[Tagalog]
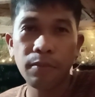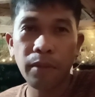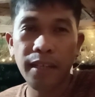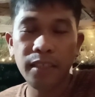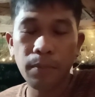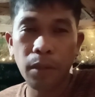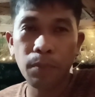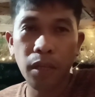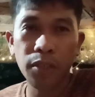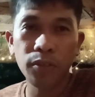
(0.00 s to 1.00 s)
para sa
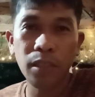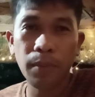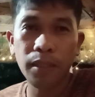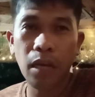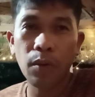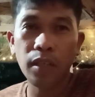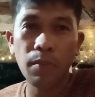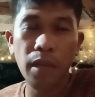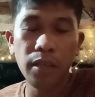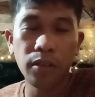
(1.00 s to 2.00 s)
preparation sa patawag ni
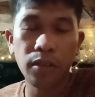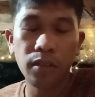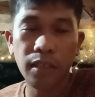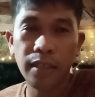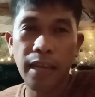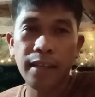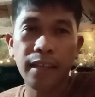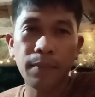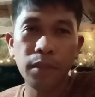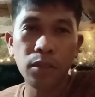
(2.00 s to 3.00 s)
Mayor dahil
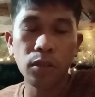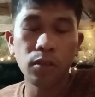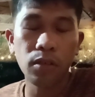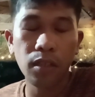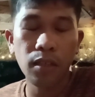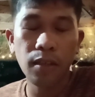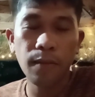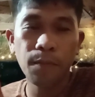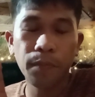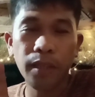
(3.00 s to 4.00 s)
kay Captain Dodong
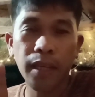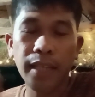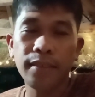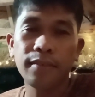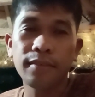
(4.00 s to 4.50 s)
at